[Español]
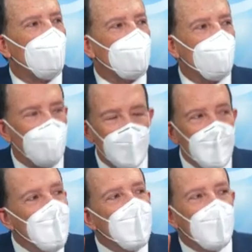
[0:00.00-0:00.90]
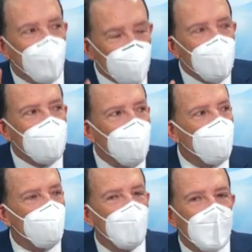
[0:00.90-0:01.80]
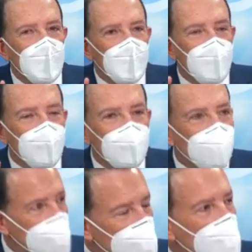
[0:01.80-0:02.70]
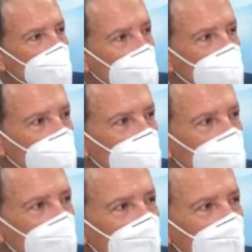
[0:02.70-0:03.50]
kilowatts hora. Entonces pensemos, eh, se está trabajando.